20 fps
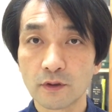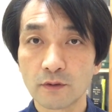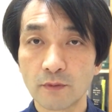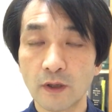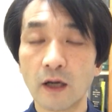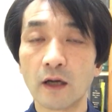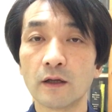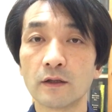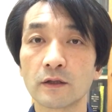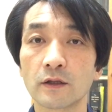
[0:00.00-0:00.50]

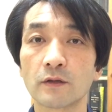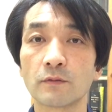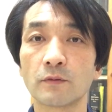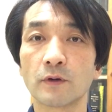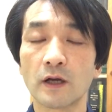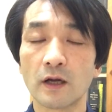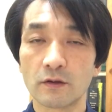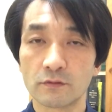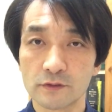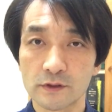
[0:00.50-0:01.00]
まあ、例えば
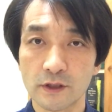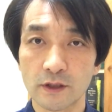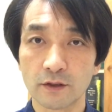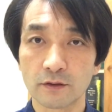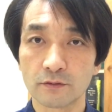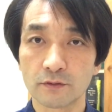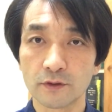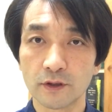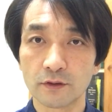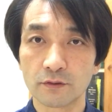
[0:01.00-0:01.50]

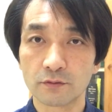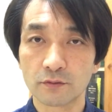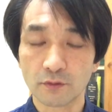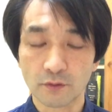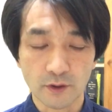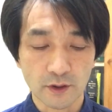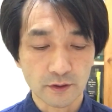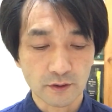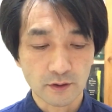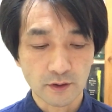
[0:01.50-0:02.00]
カウンセリングに行くと
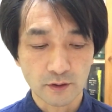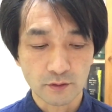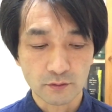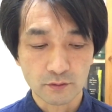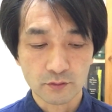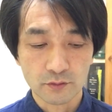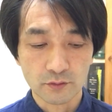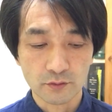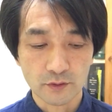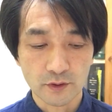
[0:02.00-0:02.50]
かっていう
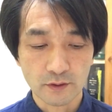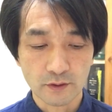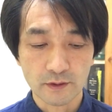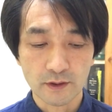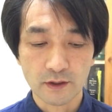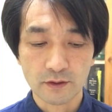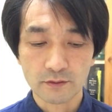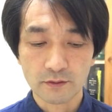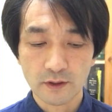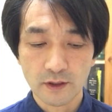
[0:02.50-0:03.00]
ことでは
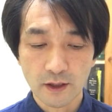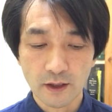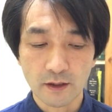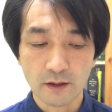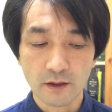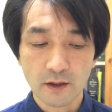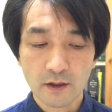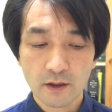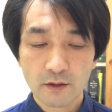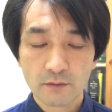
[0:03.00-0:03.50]
なくて、